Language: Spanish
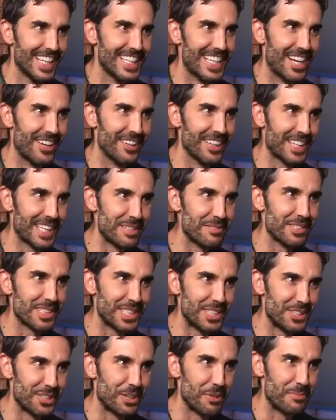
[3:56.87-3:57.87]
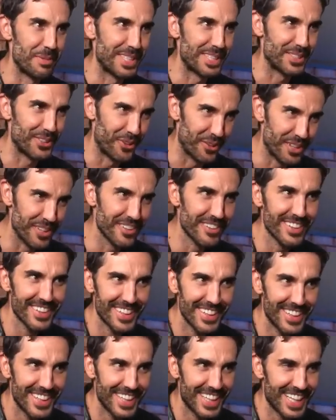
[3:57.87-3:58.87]
ya lo dijimos en otro episodio.
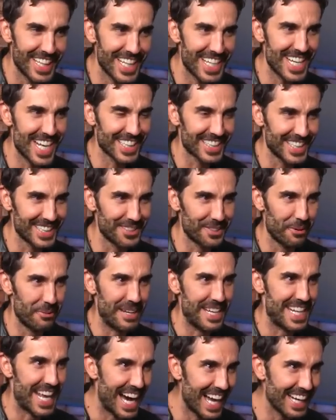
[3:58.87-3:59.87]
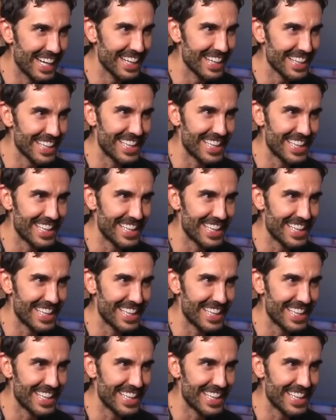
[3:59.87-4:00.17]
Sí. Y ya se hizo viral